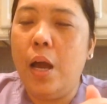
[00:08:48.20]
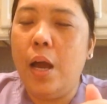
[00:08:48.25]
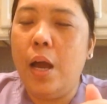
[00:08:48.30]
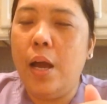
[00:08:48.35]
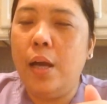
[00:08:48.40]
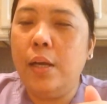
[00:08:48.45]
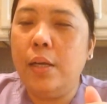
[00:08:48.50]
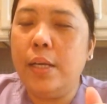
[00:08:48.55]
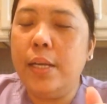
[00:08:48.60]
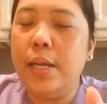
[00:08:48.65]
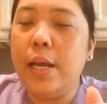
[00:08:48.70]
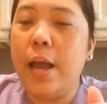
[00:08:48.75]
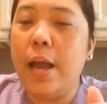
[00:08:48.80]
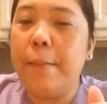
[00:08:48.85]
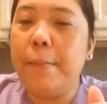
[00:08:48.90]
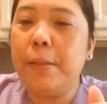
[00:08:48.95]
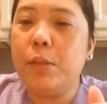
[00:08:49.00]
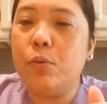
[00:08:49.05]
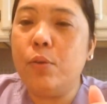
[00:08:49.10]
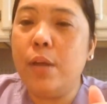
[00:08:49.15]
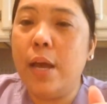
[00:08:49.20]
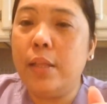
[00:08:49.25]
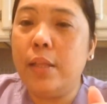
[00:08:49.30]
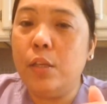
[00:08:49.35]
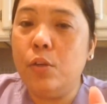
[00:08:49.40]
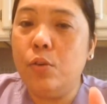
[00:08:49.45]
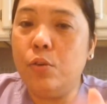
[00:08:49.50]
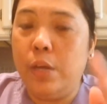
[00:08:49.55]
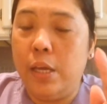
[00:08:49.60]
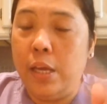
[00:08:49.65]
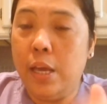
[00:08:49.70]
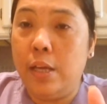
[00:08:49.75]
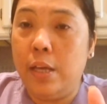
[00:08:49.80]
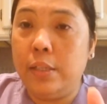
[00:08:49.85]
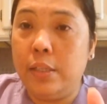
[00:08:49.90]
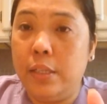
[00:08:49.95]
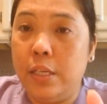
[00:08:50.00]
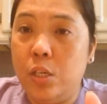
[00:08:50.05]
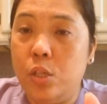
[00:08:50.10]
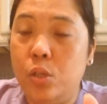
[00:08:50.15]
ang ginagamit ko dati noon ay
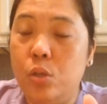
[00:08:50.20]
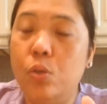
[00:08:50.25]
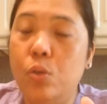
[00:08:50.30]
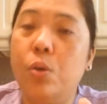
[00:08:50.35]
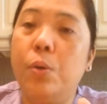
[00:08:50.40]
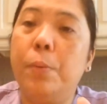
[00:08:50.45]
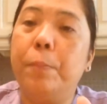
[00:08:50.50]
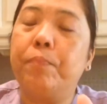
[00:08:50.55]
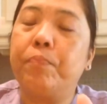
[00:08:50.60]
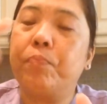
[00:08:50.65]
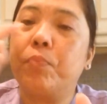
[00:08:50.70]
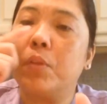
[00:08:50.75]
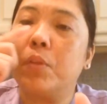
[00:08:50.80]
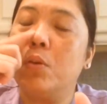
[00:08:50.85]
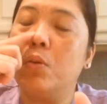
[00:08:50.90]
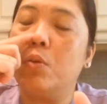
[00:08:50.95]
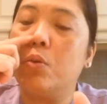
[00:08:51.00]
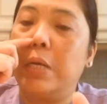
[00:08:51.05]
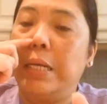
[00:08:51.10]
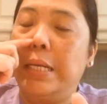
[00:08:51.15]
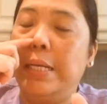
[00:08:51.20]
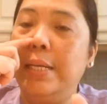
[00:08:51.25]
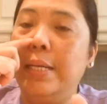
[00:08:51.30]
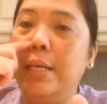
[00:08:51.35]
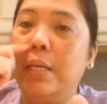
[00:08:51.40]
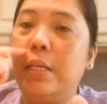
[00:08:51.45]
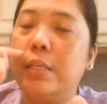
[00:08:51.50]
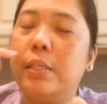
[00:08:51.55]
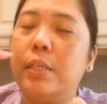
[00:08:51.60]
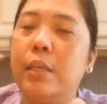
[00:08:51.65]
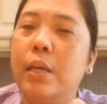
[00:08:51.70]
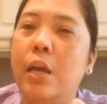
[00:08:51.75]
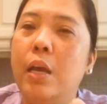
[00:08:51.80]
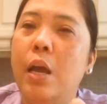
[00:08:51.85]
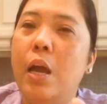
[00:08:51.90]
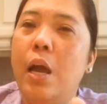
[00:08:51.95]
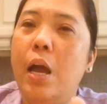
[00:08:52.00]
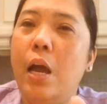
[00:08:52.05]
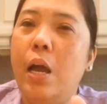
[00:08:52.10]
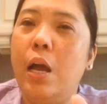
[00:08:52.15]
yung tissue or clinics.
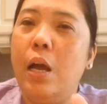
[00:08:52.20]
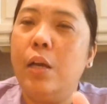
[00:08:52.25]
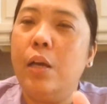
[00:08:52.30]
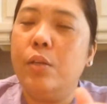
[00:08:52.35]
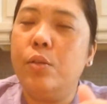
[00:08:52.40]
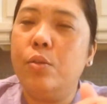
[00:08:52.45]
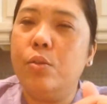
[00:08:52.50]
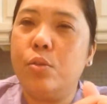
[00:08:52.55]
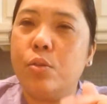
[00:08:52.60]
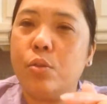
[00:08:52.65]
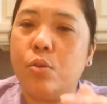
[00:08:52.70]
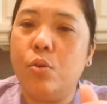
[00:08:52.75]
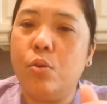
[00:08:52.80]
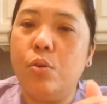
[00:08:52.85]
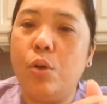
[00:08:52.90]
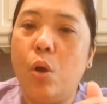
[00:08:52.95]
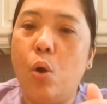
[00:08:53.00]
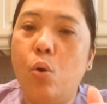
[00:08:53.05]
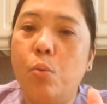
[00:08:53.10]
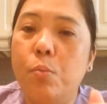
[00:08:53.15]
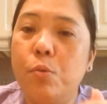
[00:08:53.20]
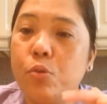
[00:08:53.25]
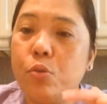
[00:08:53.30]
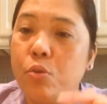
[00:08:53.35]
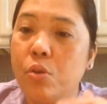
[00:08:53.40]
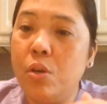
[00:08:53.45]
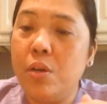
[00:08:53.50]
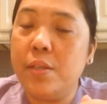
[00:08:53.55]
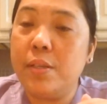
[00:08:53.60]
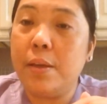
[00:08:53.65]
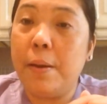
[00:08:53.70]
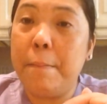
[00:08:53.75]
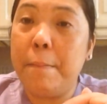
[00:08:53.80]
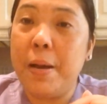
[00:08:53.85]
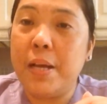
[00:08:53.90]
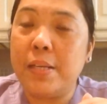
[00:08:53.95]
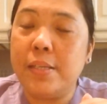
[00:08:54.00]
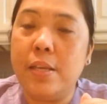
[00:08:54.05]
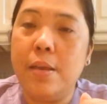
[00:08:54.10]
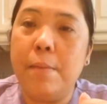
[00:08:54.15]
Diyos ko, naubos ko yung isang
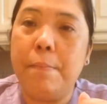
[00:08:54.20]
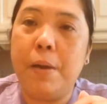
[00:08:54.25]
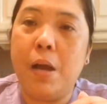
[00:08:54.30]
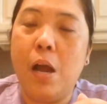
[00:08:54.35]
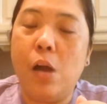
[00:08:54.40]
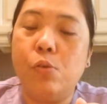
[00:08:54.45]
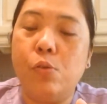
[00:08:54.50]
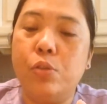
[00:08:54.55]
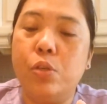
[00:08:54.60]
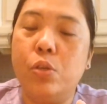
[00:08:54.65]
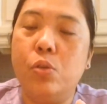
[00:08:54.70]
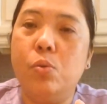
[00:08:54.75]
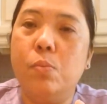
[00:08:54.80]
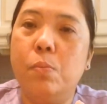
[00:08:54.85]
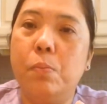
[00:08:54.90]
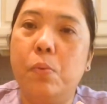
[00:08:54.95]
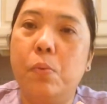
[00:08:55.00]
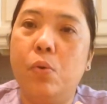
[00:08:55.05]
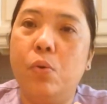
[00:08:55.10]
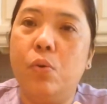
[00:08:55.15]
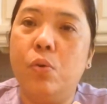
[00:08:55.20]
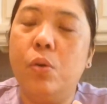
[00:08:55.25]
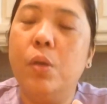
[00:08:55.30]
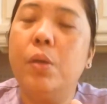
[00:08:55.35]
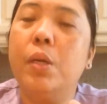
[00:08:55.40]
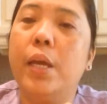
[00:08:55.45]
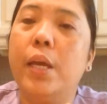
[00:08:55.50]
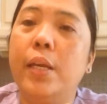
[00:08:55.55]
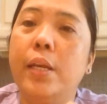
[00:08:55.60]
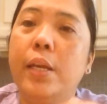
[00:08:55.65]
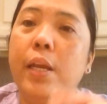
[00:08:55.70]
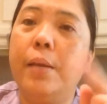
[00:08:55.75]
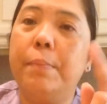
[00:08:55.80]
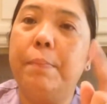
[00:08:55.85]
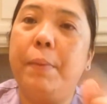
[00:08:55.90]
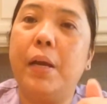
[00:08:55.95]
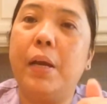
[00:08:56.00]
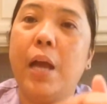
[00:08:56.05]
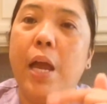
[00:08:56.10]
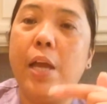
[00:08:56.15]
box na yan pag ako sinumpong. And then,
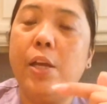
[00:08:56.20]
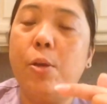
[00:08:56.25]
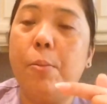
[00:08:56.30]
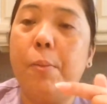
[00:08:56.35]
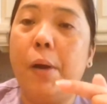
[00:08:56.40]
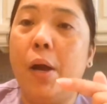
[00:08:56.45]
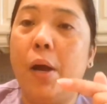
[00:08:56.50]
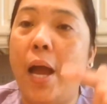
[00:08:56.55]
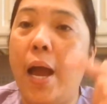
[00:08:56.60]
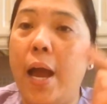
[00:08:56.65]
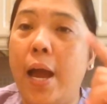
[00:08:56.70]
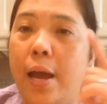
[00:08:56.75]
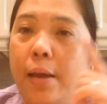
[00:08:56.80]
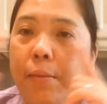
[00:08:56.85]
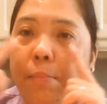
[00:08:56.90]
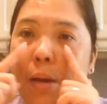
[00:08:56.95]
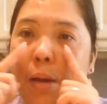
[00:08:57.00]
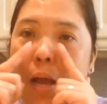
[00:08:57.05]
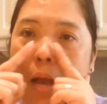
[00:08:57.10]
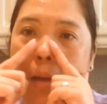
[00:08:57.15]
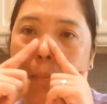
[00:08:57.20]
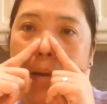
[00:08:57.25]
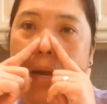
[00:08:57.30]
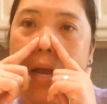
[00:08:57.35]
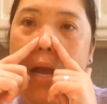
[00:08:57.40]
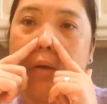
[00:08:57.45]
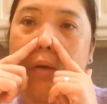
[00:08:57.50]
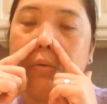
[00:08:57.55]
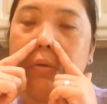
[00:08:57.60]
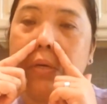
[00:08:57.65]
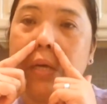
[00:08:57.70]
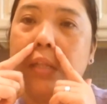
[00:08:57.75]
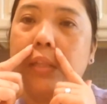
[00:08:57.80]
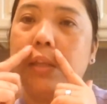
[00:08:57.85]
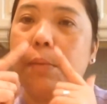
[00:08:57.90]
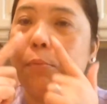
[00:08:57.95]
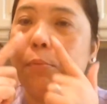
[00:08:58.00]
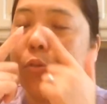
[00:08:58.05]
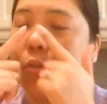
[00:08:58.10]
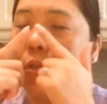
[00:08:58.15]
pagka inamagahan, magang-maga ako yan.
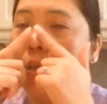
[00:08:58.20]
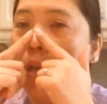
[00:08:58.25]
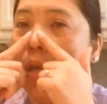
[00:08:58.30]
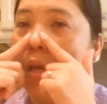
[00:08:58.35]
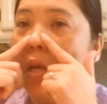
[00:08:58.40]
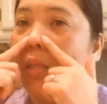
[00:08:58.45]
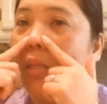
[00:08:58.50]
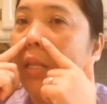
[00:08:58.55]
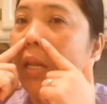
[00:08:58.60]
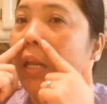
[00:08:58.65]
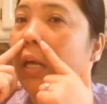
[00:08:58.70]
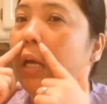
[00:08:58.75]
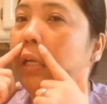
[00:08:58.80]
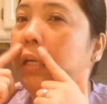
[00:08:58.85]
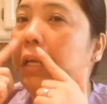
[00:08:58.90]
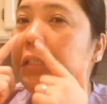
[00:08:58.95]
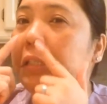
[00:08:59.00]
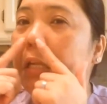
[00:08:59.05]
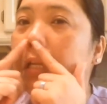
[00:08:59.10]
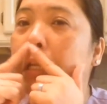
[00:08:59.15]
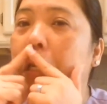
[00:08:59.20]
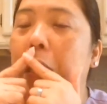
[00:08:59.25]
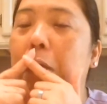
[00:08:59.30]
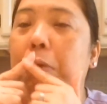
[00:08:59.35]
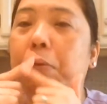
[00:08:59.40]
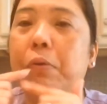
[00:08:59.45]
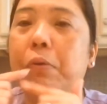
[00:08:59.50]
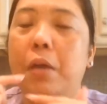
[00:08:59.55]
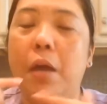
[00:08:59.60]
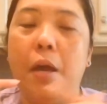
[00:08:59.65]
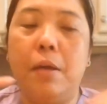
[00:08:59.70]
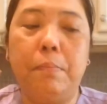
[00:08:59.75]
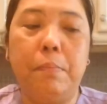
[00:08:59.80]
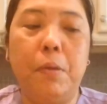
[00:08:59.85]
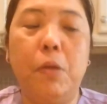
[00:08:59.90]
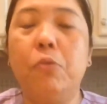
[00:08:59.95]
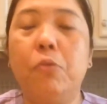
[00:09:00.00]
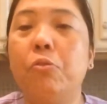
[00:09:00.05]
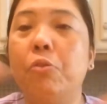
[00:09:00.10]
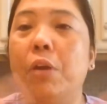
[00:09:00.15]
Tapos, talagang nagda-dry ko yan.
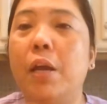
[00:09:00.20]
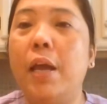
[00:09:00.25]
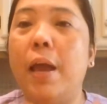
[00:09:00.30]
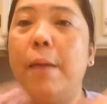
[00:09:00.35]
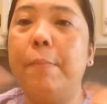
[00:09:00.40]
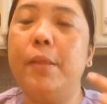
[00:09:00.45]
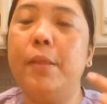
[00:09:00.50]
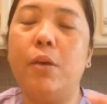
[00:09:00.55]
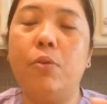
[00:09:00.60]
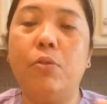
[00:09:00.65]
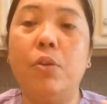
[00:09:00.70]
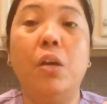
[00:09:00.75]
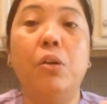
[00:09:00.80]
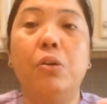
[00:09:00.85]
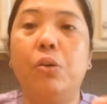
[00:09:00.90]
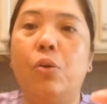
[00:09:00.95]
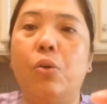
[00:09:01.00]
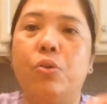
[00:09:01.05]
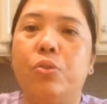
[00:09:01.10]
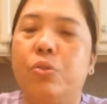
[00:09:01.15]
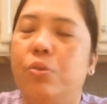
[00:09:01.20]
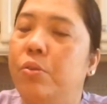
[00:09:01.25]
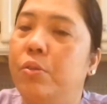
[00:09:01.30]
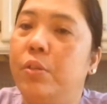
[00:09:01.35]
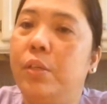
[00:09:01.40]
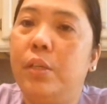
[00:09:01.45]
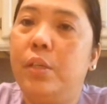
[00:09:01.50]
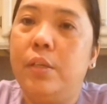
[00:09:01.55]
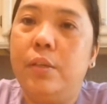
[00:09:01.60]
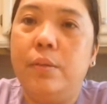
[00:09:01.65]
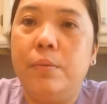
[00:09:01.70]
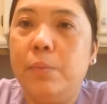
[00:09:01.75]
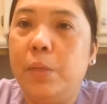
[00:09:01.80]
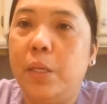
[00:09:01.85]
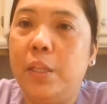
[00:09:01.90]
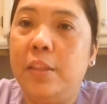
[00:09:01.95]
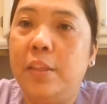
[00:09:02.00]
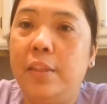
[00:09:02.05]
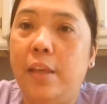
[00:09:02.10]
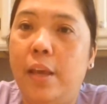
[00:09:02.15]
Pero nung nagamit ako ng cotton,
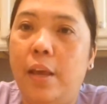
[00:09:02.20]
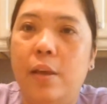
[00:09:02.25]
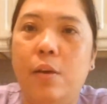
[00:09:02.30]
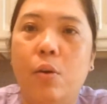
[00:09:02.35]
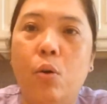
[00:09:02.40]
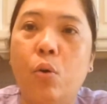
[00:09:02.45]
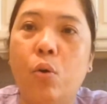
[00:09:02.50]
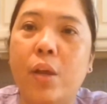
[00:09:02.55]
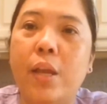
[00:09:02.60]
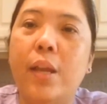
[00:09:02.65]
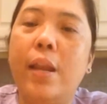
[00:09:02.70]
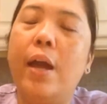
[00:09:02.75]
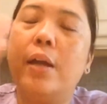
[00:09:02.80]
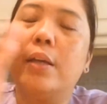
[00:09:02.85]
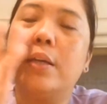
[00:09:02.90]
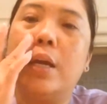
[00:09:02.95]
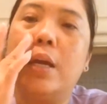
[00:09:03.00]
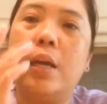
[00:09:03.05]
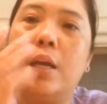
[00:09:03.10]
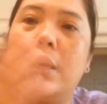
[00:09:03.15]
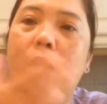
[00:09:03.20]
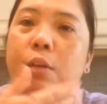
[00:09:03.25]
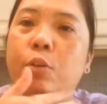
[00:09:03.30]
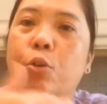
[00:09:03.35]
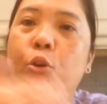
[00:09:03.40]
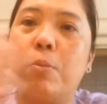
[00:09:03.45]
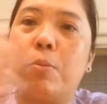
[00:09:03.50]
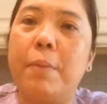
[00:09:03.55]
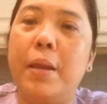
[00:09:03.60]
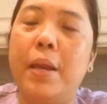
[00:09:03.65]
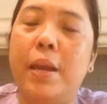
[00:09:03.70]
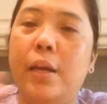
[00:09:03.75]
hindi. Okay lang. Naging normal